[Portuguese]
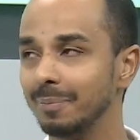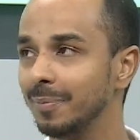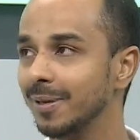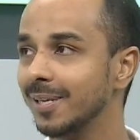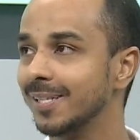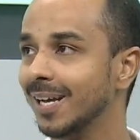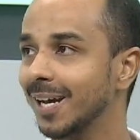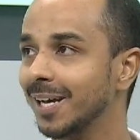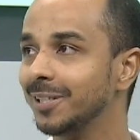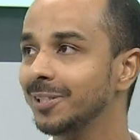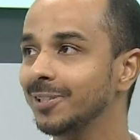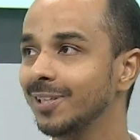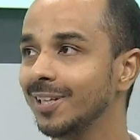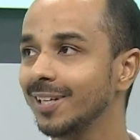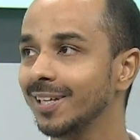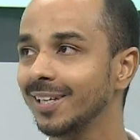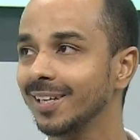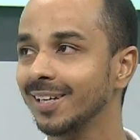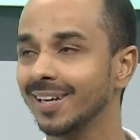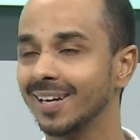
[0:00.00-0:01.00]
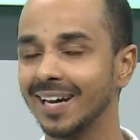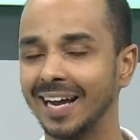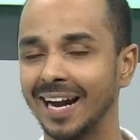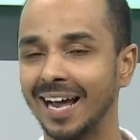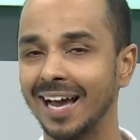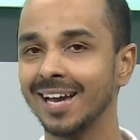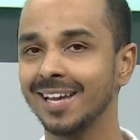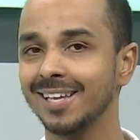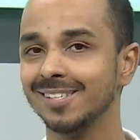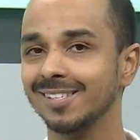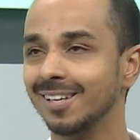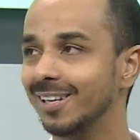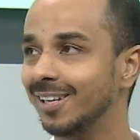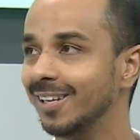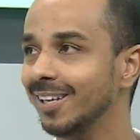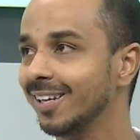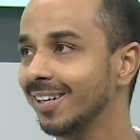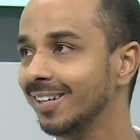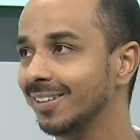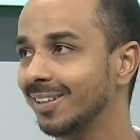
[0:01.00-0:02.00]
Apesar de ter craques
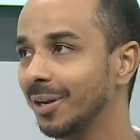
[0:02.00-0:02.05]
ali,